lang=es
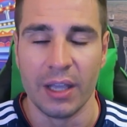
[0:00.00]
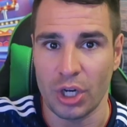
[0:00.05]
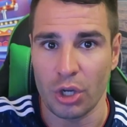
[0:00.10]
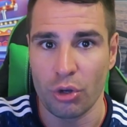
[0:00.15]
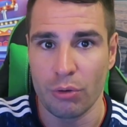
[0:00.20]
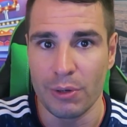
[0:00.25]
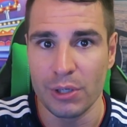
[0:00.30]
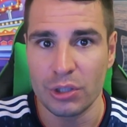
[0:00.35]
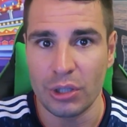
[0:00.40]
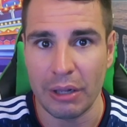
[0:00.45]
O sea,
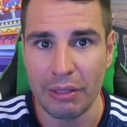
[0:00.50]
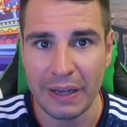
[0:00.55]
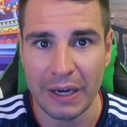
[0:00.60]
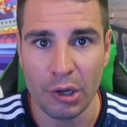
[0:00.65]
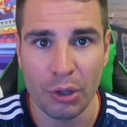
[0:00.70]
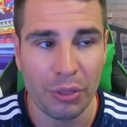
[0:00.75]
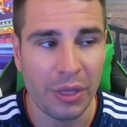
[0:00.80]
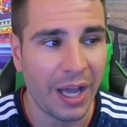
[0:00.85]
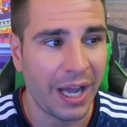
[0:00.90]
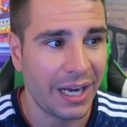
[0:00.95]
yo he visto al
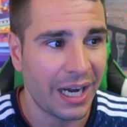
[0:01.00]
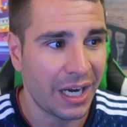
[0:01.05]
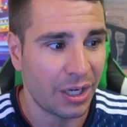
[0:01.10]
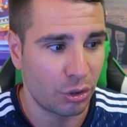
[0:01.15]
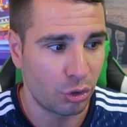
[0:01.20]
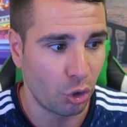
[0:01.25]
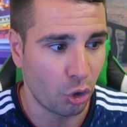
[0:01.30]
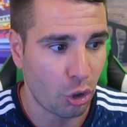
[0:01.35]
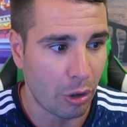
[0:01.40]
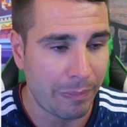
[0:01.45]
Zaragoza
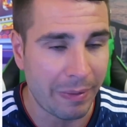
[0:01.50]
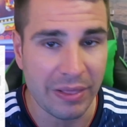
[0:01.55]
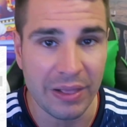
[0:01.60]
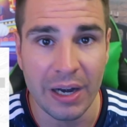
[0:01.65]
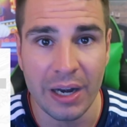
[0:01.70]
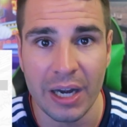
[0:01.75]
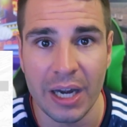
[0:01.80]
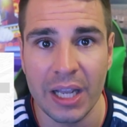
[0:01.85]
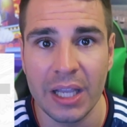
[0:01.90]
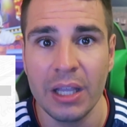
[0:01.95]
ganar dos Copas
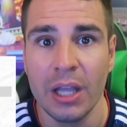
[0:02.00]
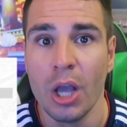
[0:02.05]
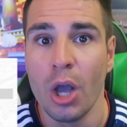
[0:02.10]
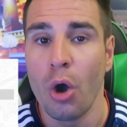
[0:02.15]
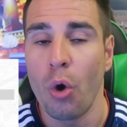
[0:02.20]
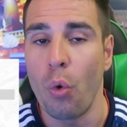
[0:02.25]
del Rey,